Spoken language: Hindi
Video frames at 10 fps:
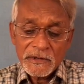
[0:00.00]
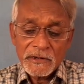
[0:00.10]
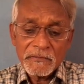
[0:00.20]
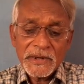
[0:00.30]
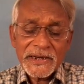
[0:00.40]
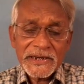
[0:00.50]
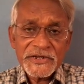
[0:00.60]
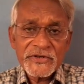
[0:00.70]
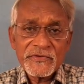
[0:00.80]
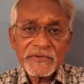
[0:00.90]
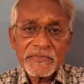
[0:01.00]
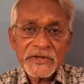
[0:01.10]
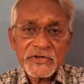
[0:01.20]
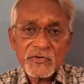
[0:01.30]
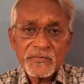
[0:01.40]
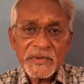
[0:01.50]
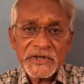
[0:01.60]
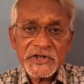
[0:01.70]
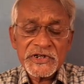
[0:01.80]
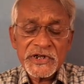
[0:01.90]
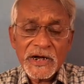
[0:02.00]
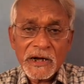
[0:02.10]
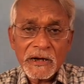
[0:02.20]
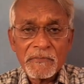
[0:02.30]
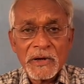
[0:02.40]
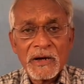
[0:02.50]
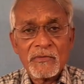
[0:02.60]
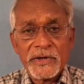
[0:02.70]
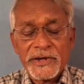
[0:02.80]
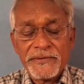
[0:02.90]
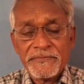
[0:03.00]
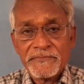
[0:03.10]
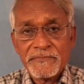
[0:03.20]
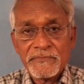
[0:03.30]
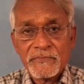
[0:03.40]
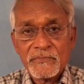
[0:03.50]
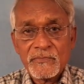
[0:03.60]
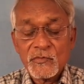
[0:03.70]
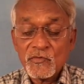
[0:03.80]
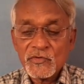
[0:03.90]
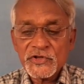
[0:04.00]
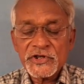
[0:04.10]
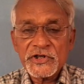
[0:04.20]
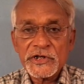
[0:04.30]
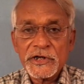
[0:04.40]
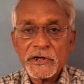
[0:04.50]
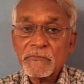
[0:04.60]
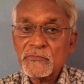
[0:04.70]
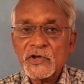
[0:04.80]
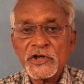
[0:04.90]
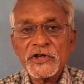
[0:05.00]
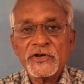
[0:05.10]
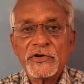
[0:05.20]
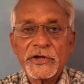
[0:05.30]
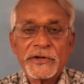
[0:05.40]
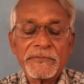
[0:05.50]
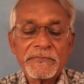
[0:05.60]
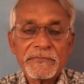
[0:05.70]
हमारे जीवन में जो भी चीज़ का अभाव है वो चीज़ से हम दरिद्र है